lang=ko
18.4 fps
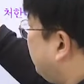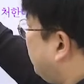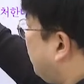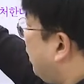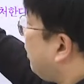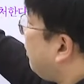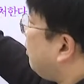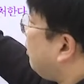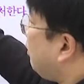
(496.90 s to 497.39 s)

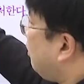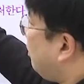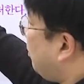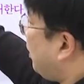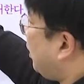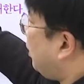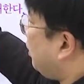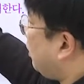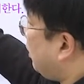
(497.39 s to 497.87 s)
대신
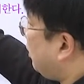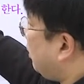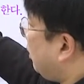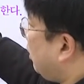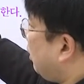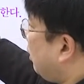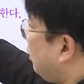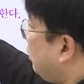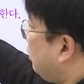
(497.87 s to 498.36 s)
집행한다는
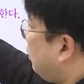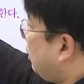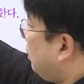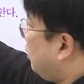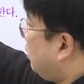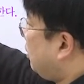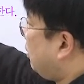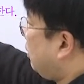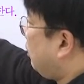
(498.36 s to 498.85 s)
얘기예요.
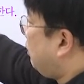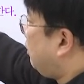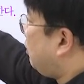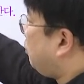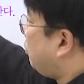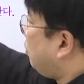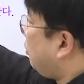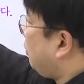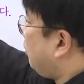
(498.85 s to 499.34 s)

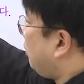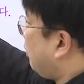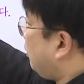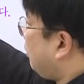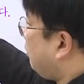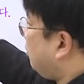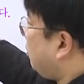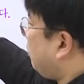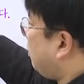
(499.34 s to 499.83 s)
20% 있잖아요.
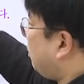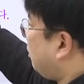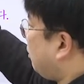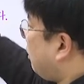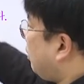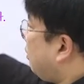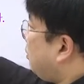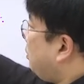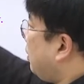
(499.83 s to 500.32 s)
20%로
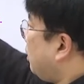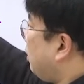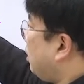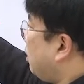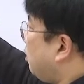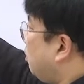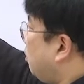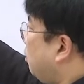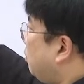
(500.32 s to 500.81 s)
대집행을
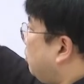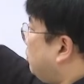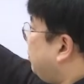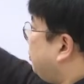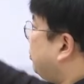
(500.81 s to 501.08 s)
하고